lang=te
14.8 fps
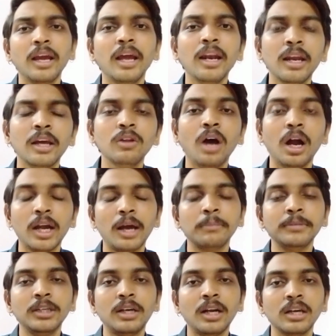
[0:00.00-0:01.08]
ఏం లేదు అంటే
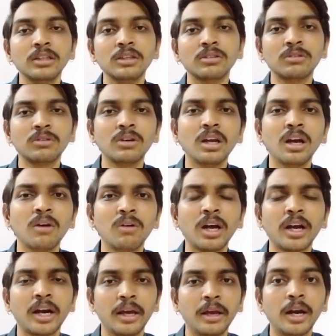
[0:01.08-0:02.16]
అభిజిత్ ట్రై చేస్తున్నా కూడా
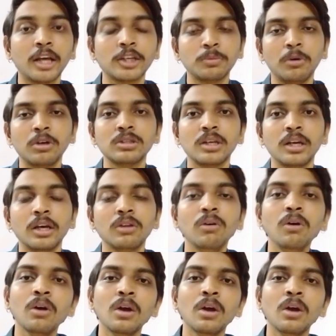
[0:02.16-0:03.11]
అక్కడ ఏం రెస్పాన్స్ లేదు